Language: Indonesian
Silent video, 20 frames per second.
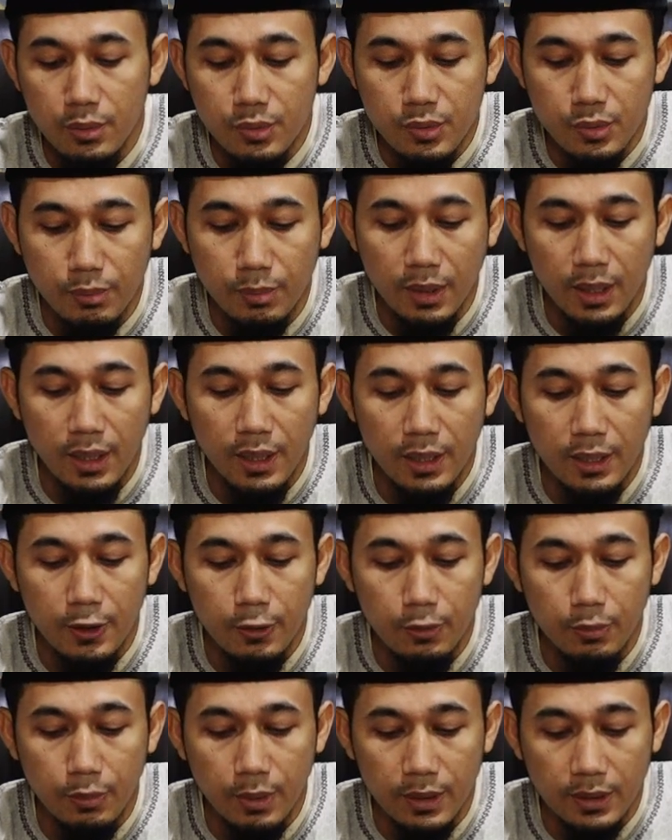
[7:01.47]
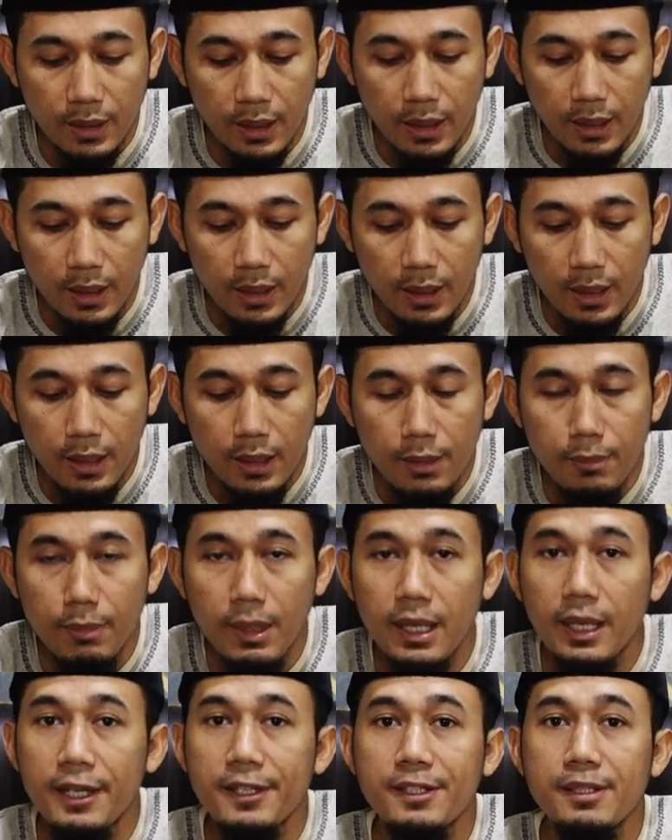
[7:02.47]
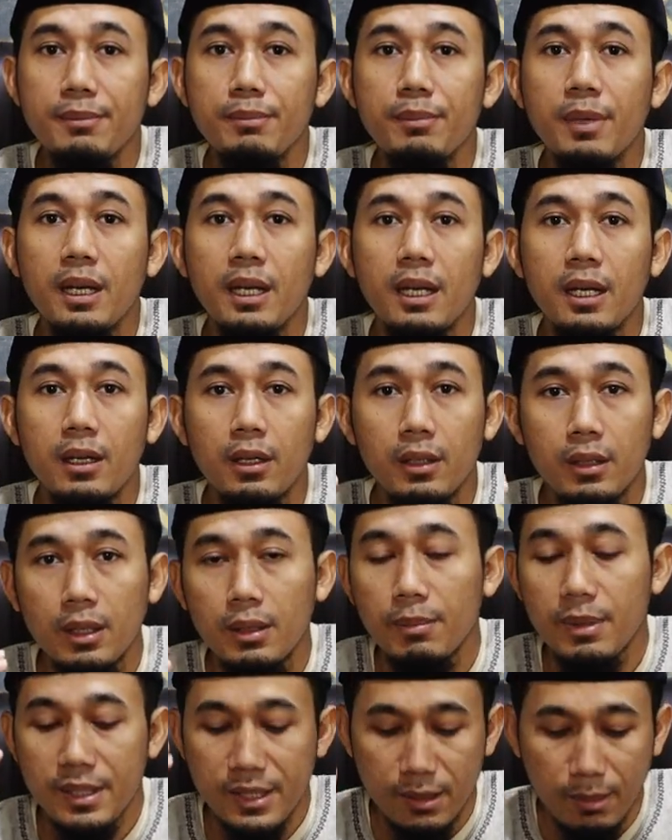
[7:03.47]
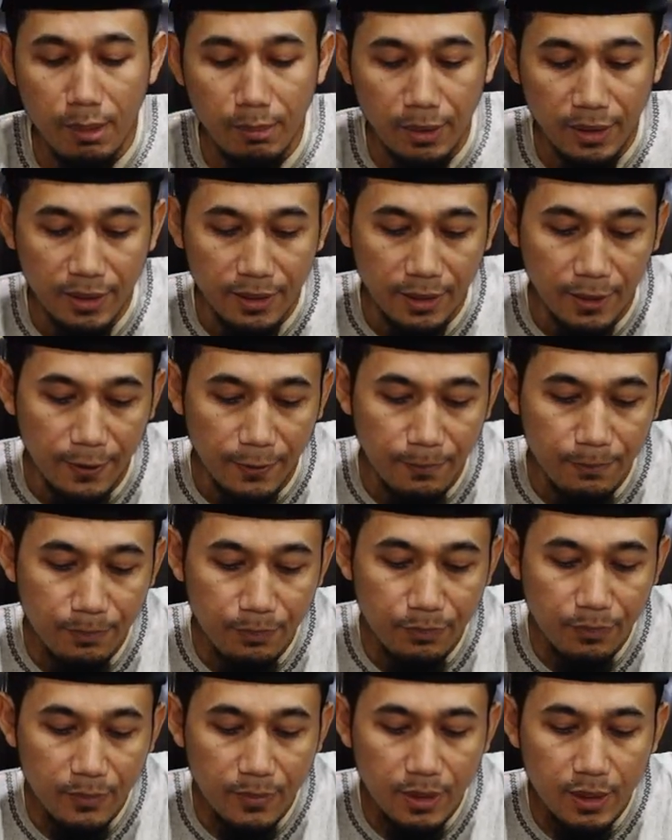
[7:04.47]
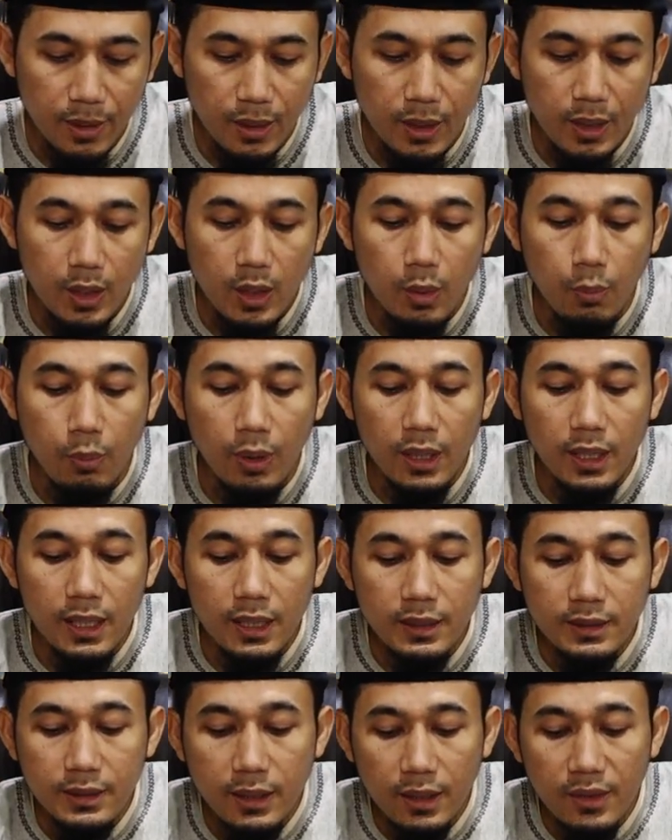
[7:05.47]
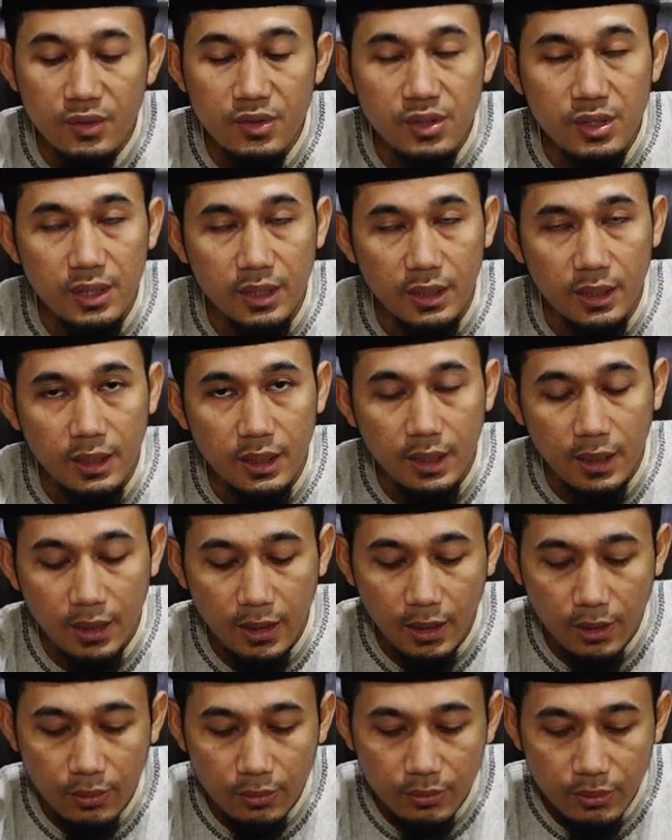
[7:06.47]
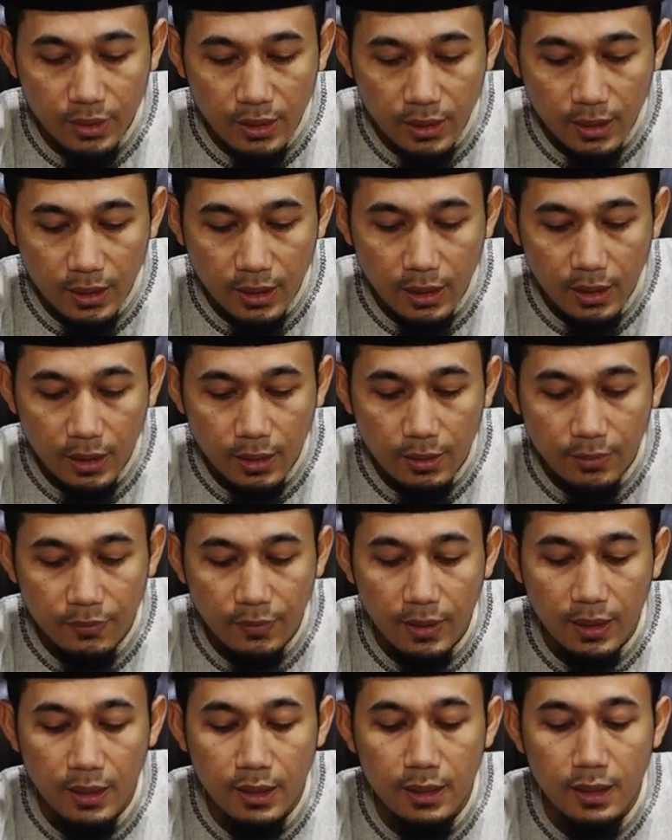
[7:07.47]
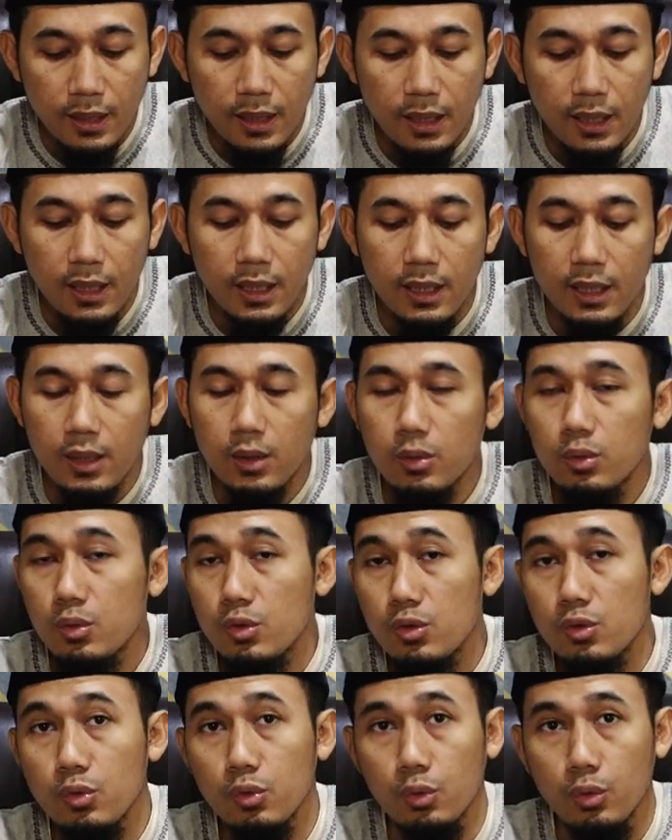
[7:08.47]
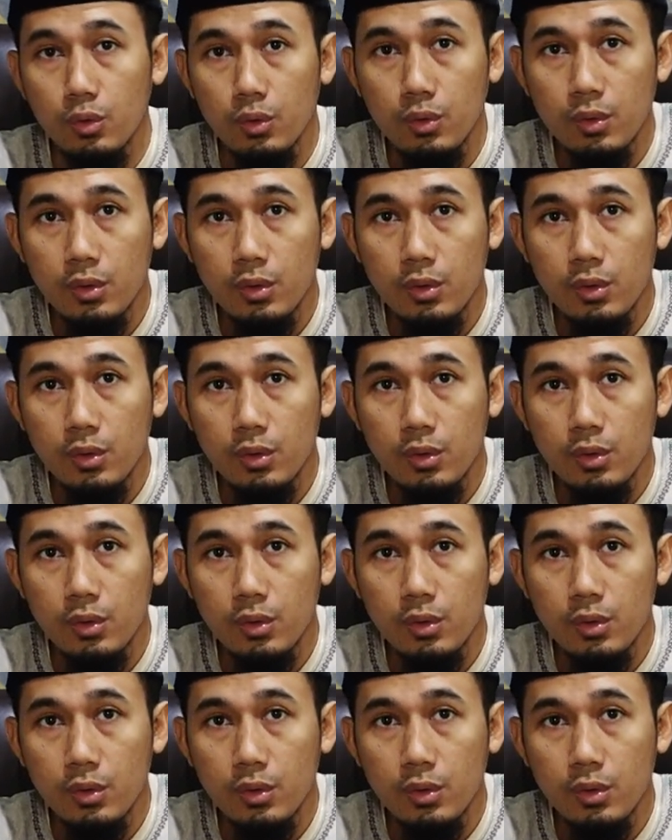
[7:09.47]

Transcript: Subhanahu wa taala, maka sembahlah Allah bersama mereka. Wala tarji ila ardika fa innaha ardusu.